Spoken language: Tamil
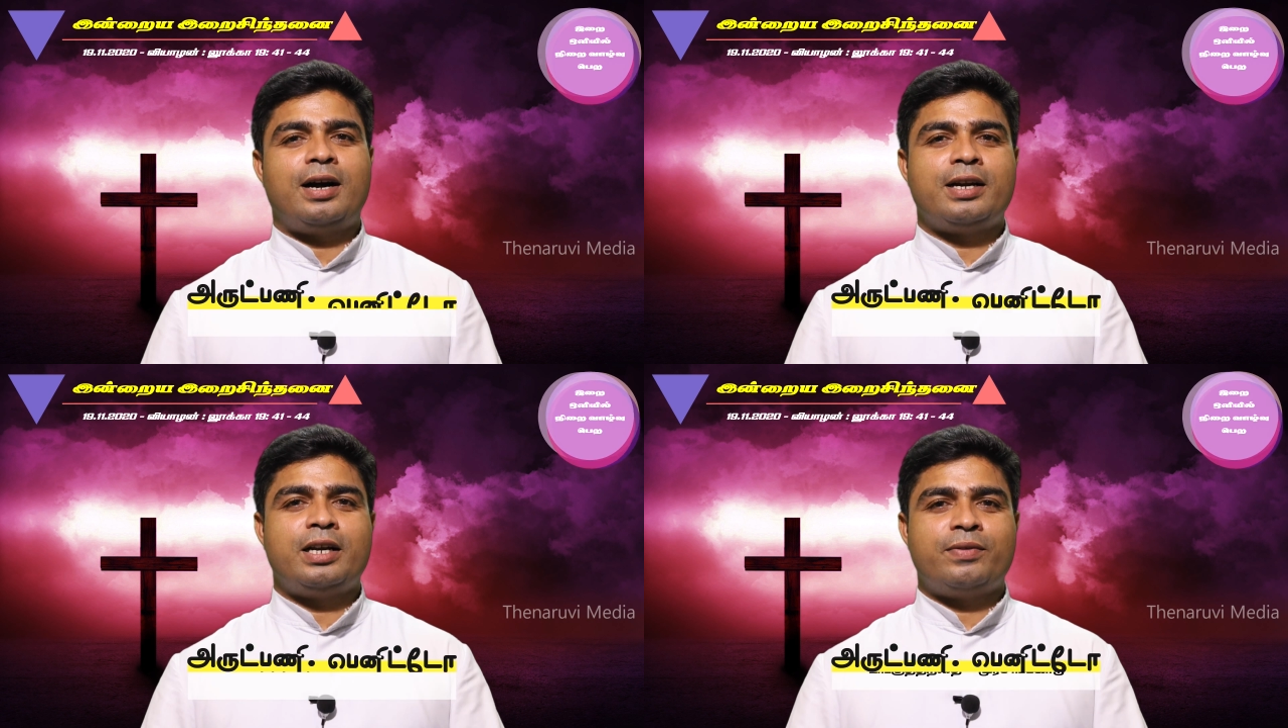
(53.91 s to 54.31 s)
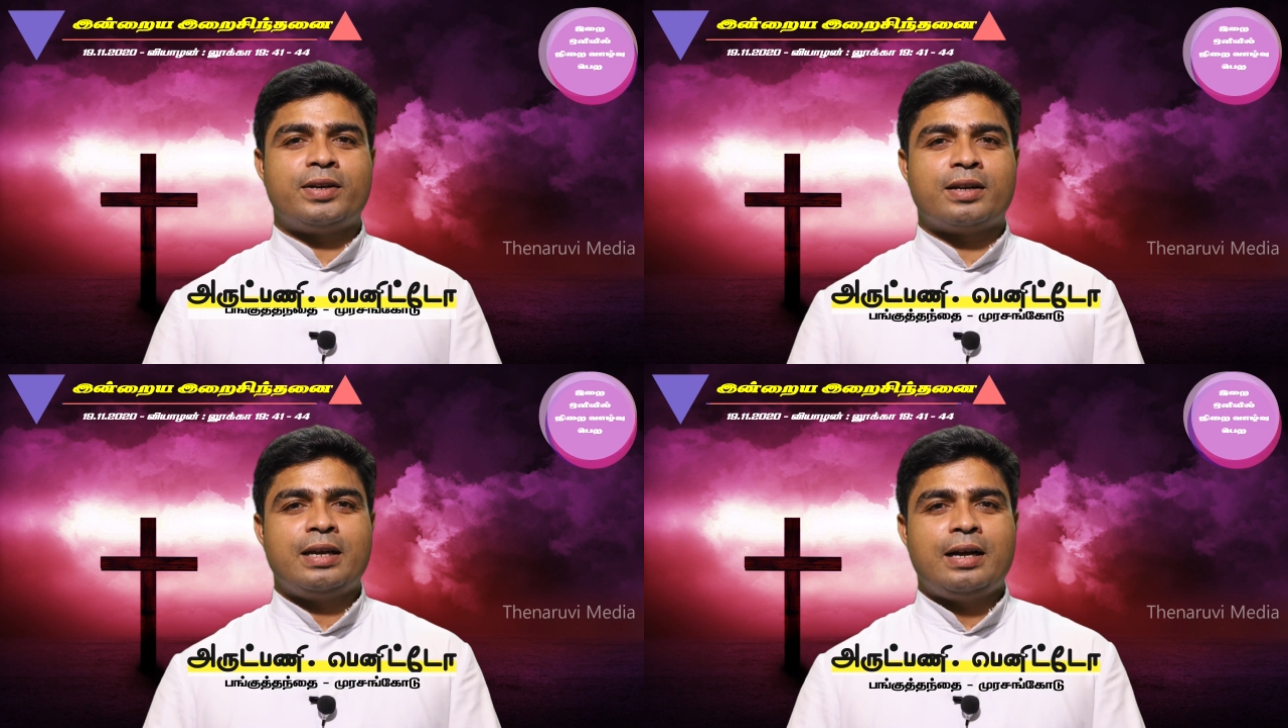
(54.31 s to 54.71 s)

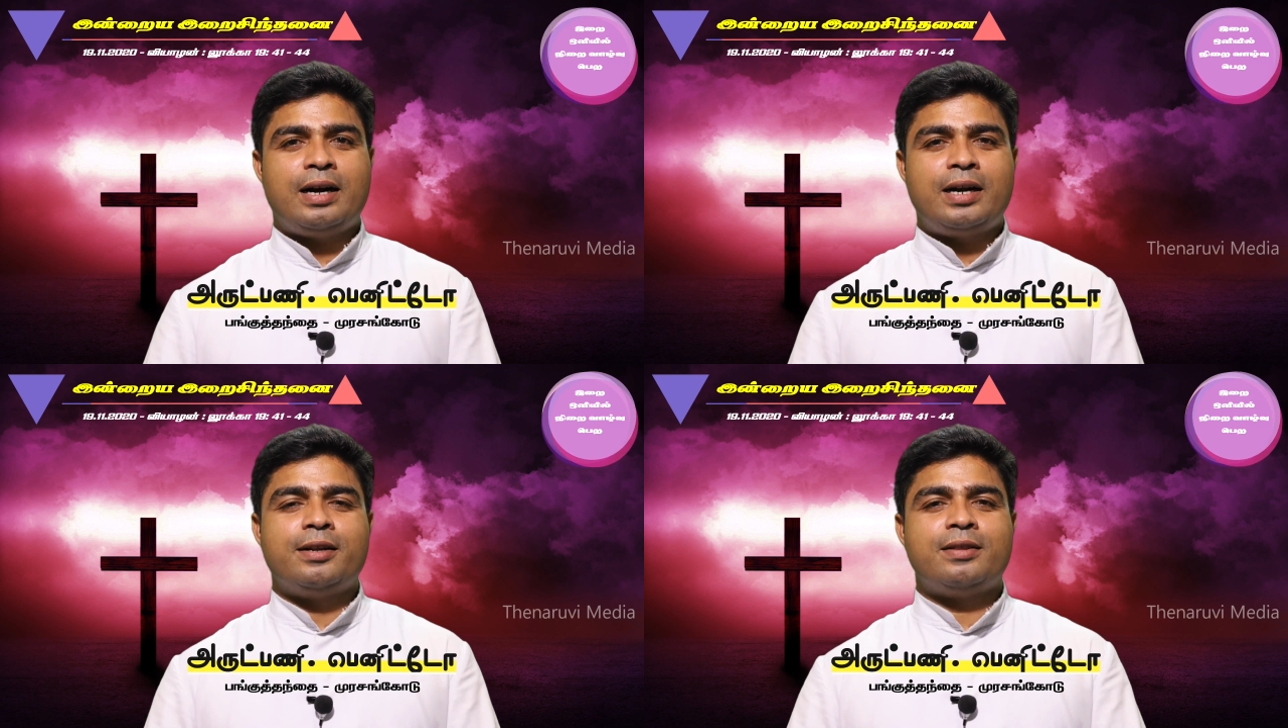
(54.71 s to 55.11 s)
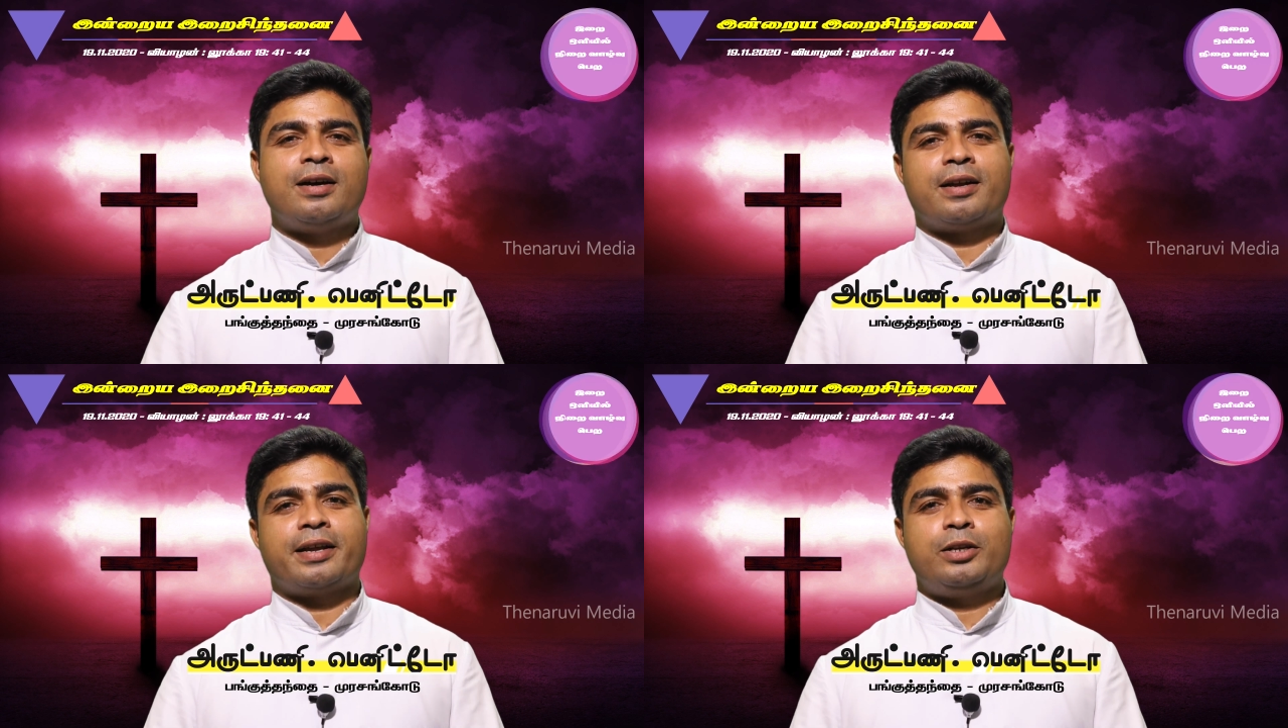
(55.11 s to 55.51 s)
ஆண்டவர்
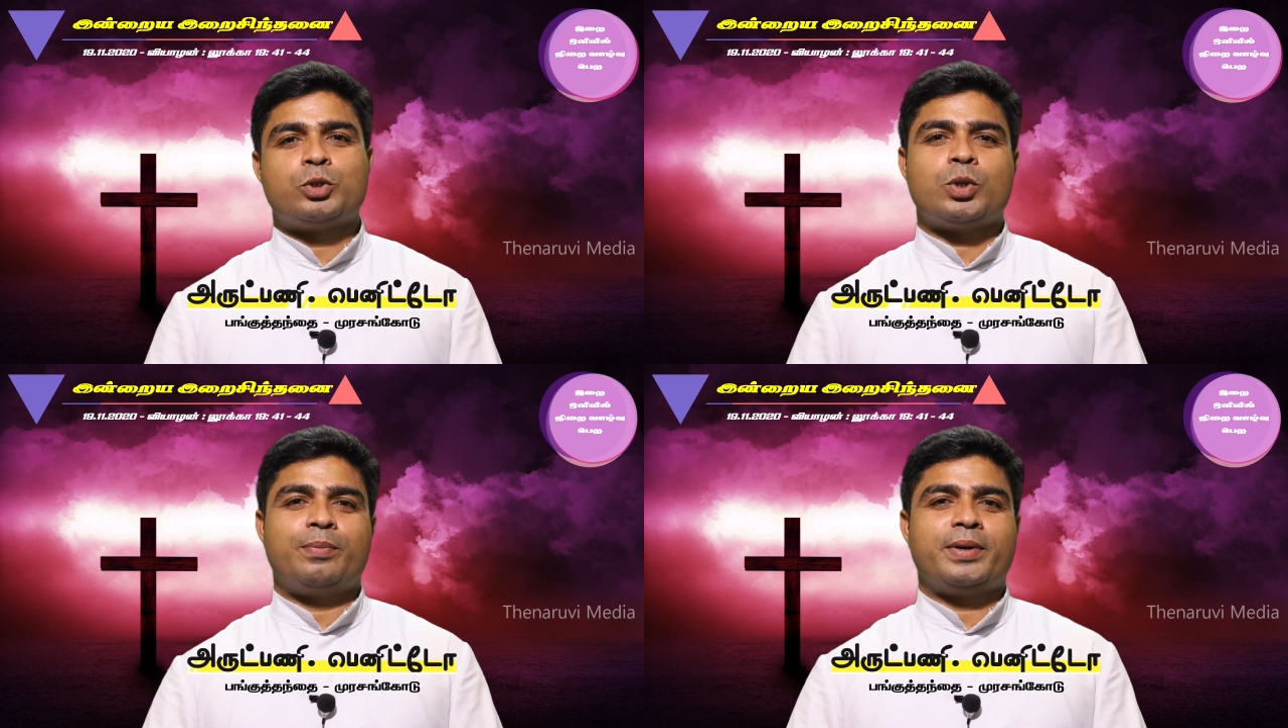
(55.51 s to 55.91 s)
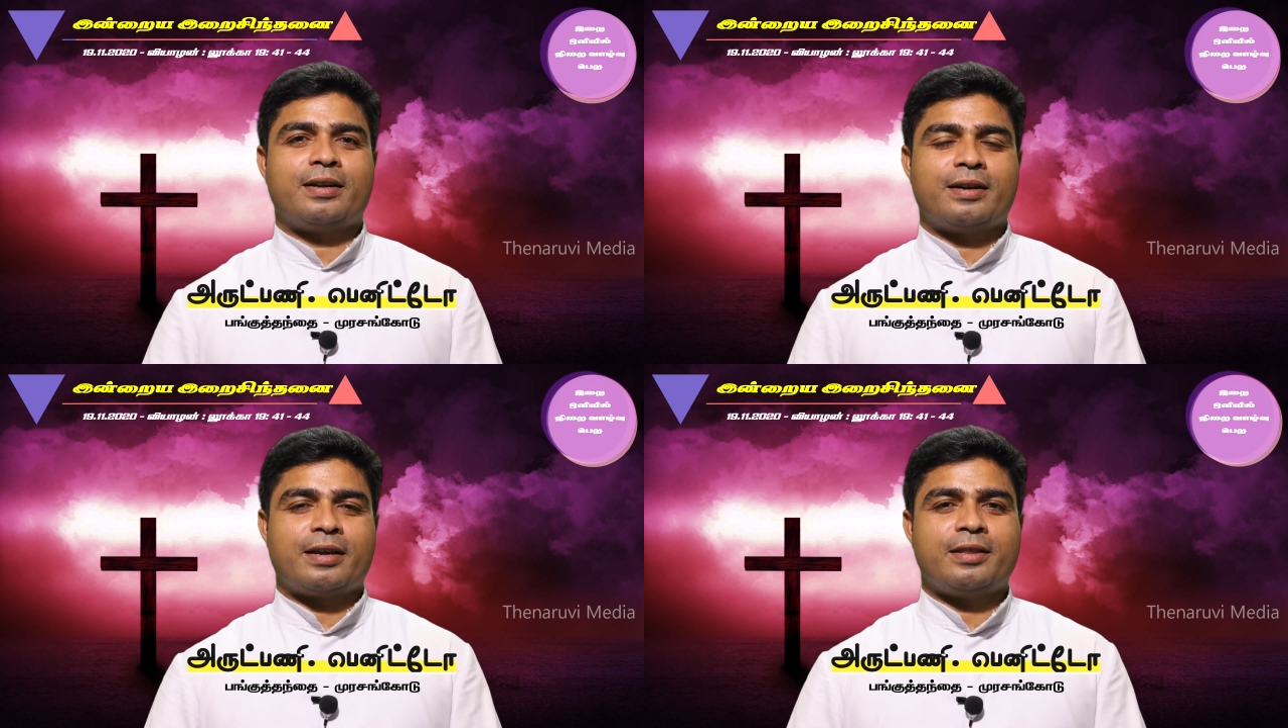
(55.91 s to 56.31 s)
அழுதார் என்று
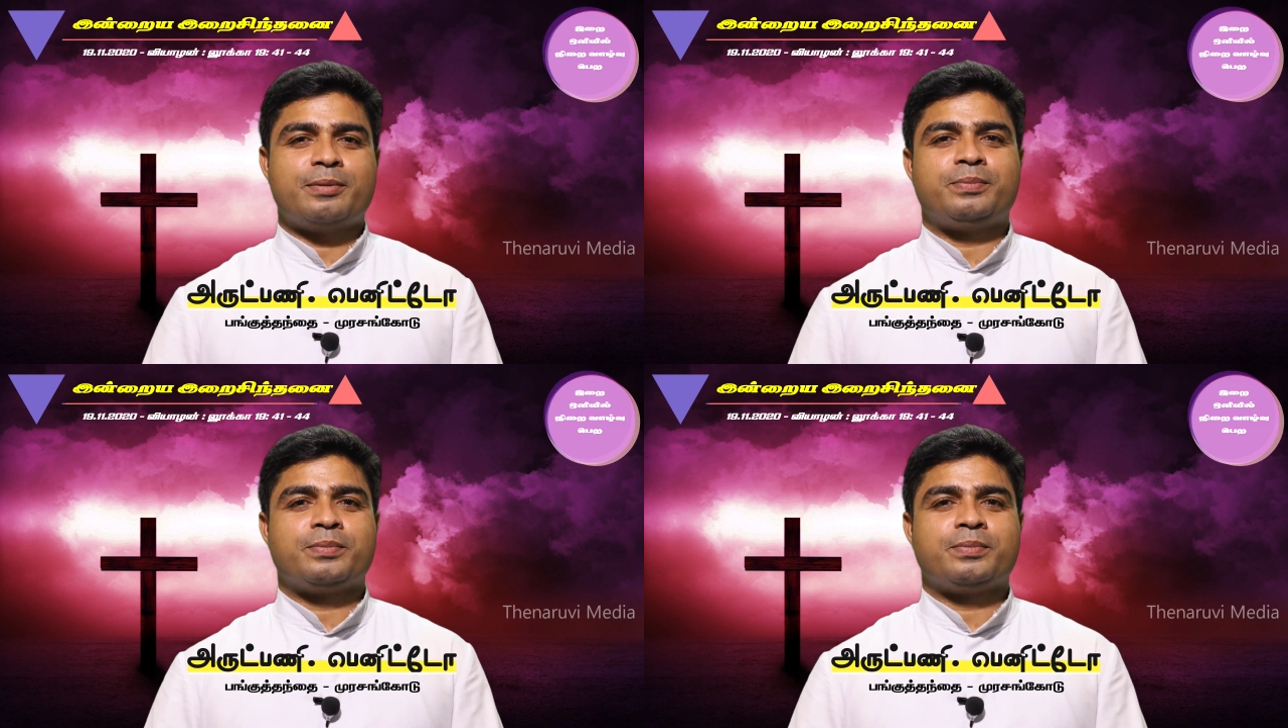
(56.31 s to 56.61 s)
சொல்லப்பட்டிருக்கிறது